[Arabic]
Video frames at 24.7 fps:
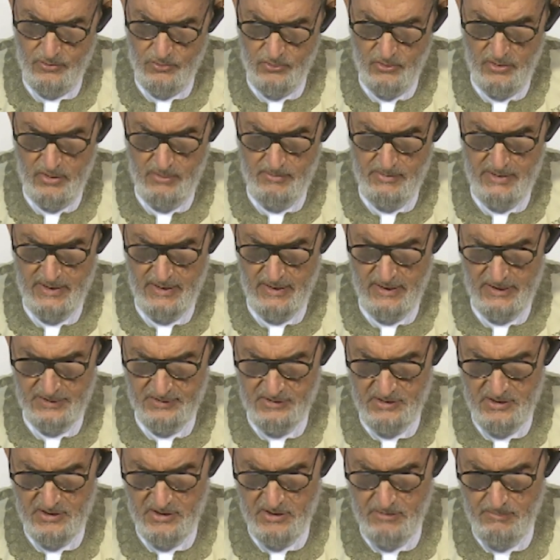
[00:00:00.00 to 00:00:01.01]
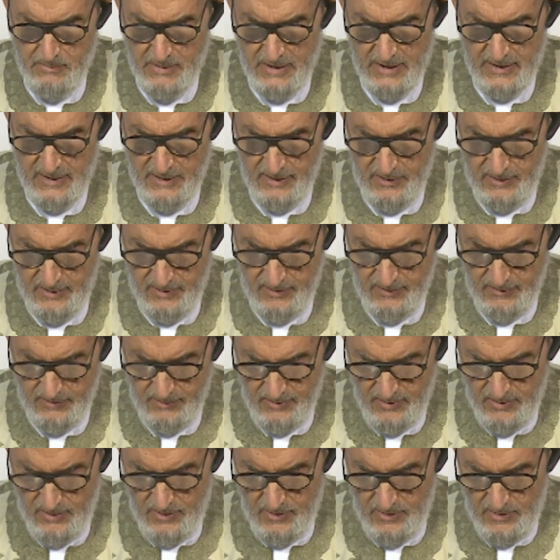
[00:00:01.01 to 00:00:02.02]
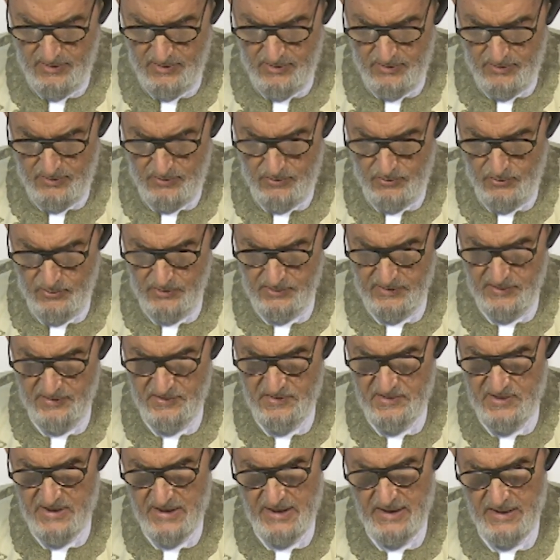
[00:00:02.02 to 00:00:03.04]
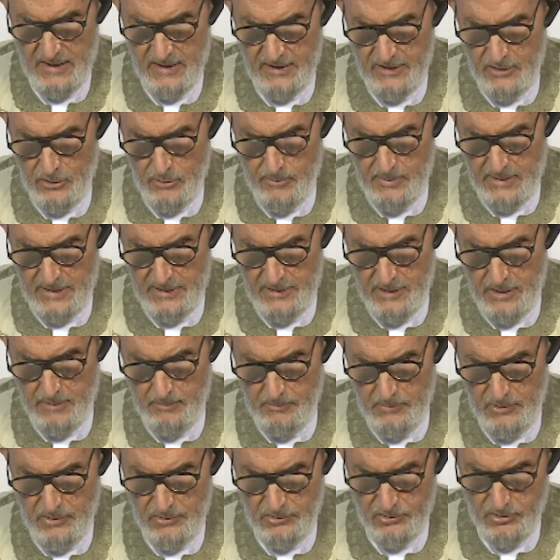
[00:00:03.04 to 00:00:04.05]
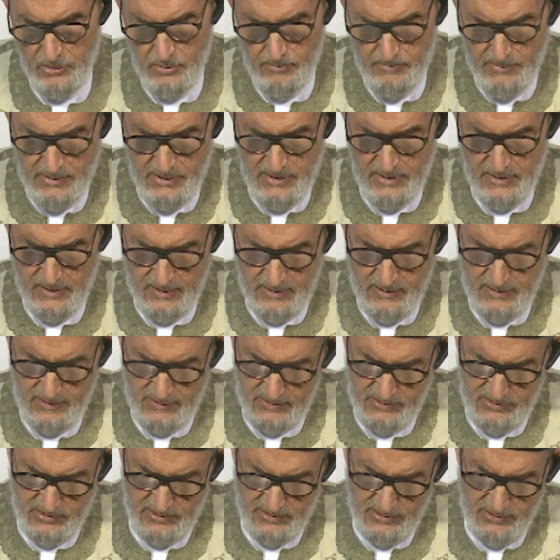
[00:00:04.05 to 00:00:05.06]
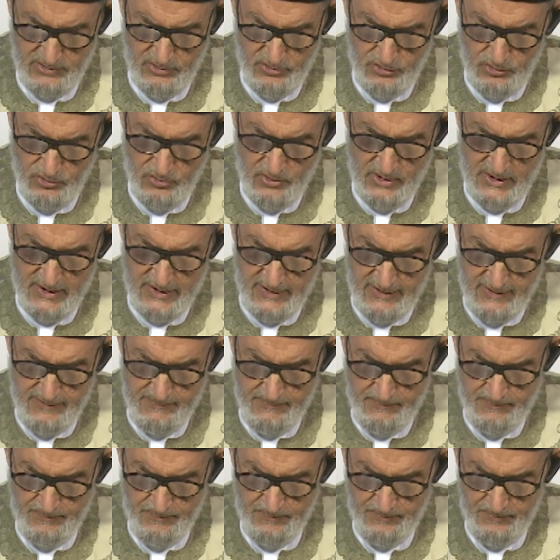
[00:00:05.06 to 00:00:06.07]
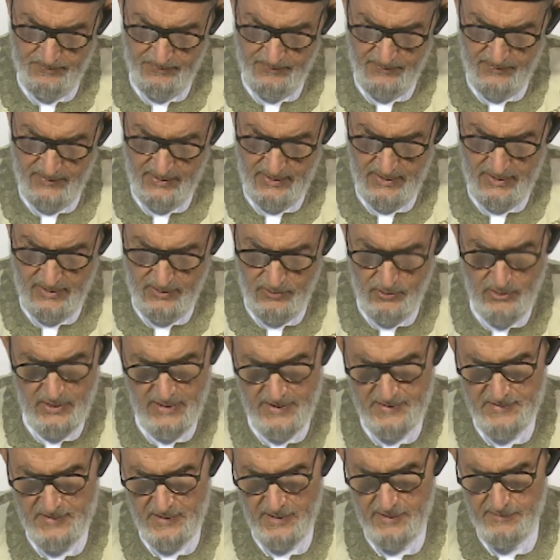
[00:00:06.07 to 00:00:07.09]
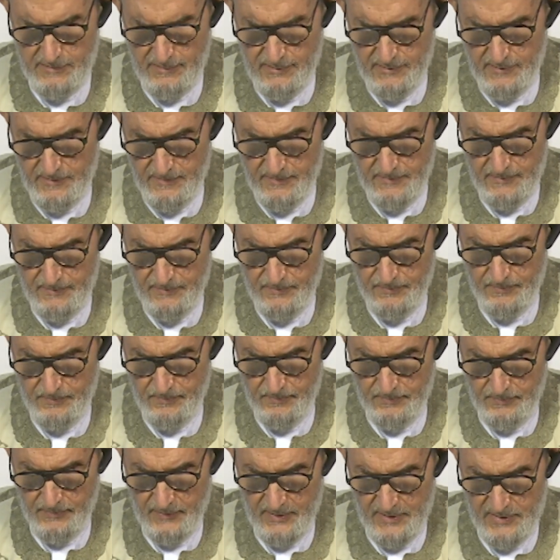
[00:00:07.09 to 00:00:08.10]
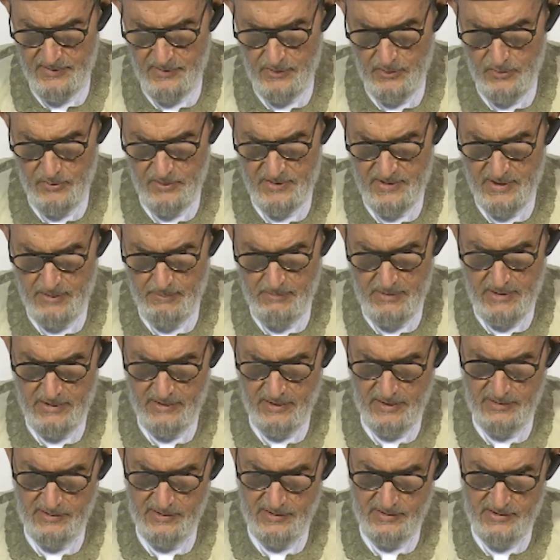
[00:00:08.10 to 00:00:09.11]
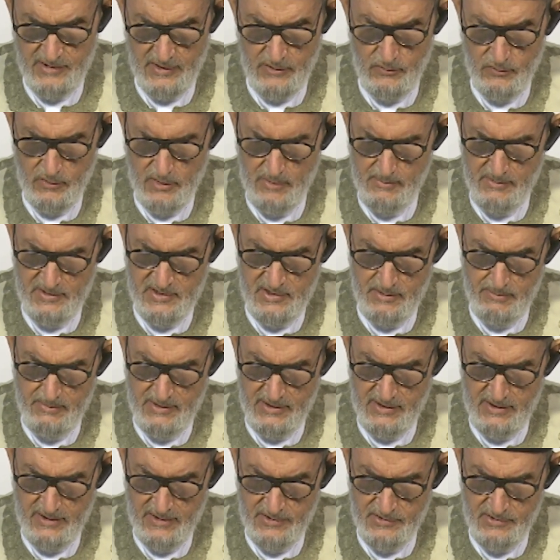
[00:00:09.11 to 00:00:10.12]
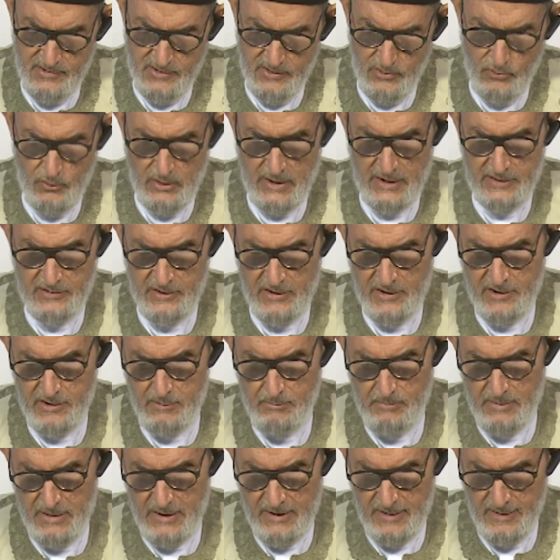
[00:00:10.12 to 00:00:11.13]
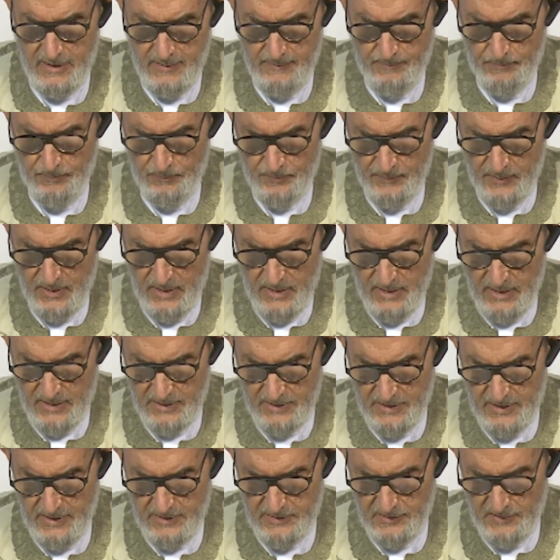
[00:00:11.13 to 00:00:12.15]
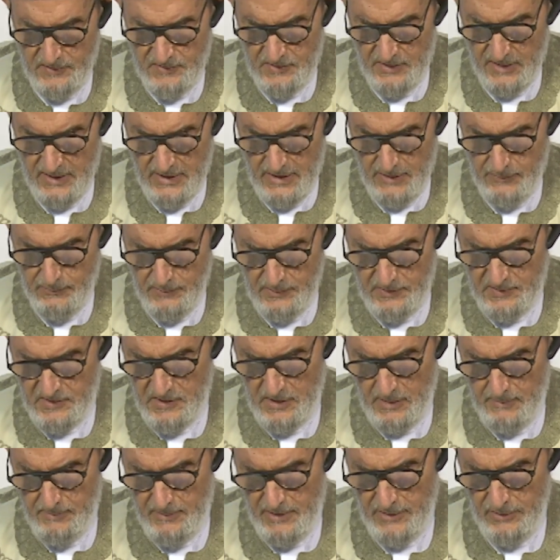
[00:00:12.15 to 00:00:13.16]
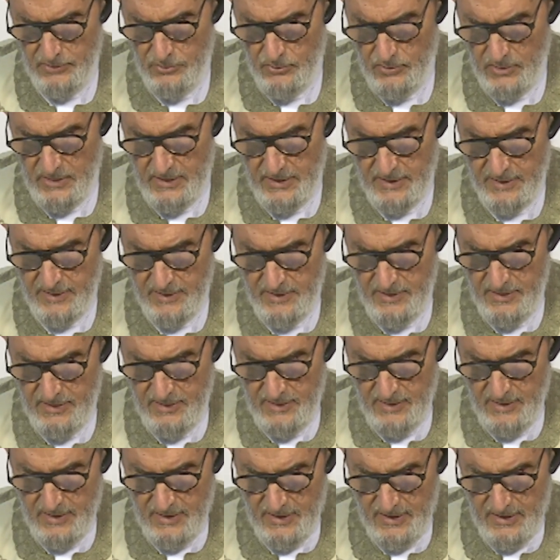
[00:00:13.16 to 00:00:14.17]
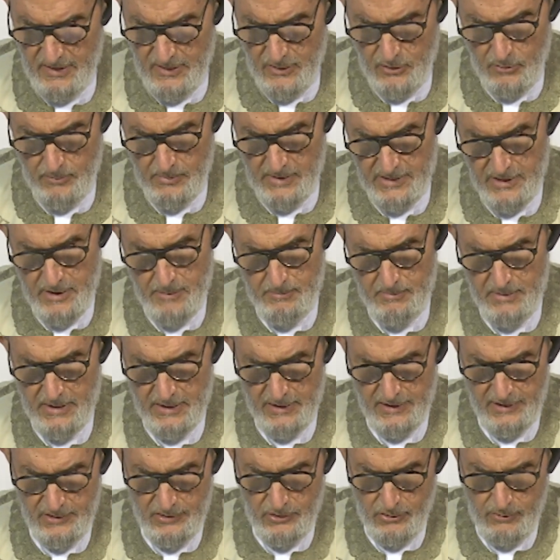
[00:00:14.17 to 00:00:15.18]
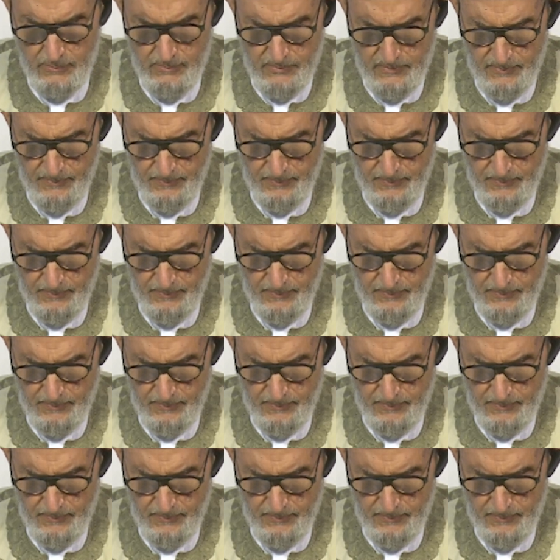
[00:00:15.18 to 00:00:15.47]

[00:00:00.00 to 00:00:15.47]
كل ما يعطيك مال وتستهلكه وبعدين بيطلب منك ترده له كلها سلف سواء سميت انت سلف ولا ما سميتهاش هو اعطاك مال اعطاك 9900 دولار وبعدين بياخذهم